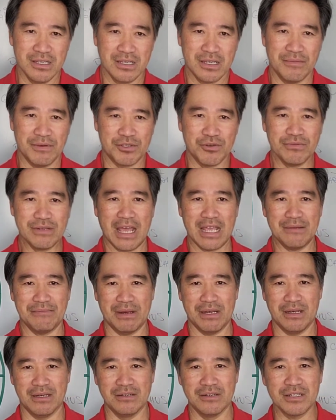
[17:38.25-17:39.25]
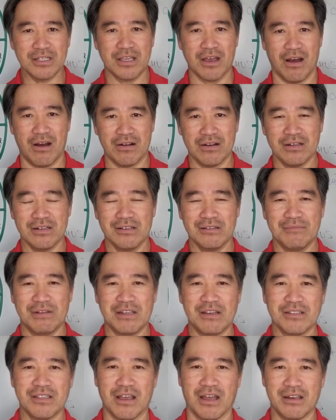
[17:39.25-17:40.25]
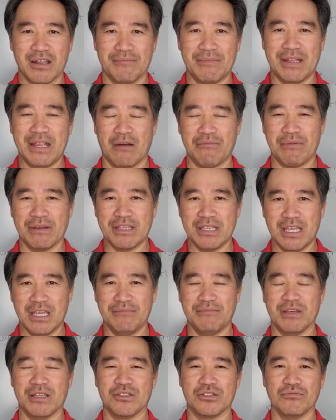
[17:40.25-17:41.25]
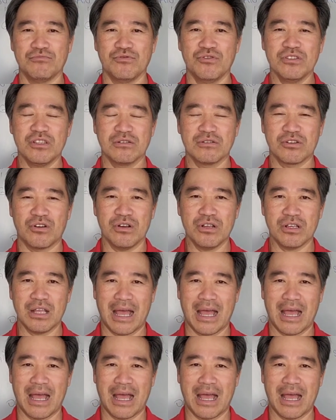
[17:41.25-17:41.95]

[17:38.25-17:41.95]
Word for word: khi mình xuống đây mình lựa chọn mình lựa chọn là mình học là gì mình tôi muốn tôi có